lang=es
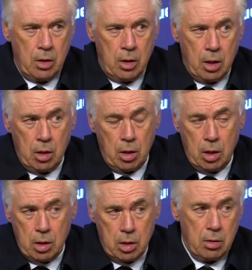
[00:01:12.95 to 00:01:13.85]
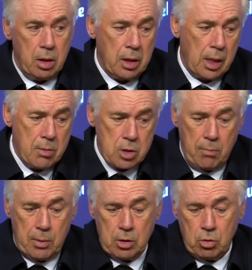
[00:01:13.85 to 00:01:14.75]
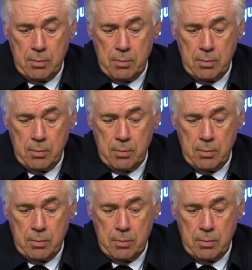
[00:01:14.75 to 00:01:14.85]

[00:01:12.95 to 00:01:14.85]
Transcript: eh, llegamos al partido de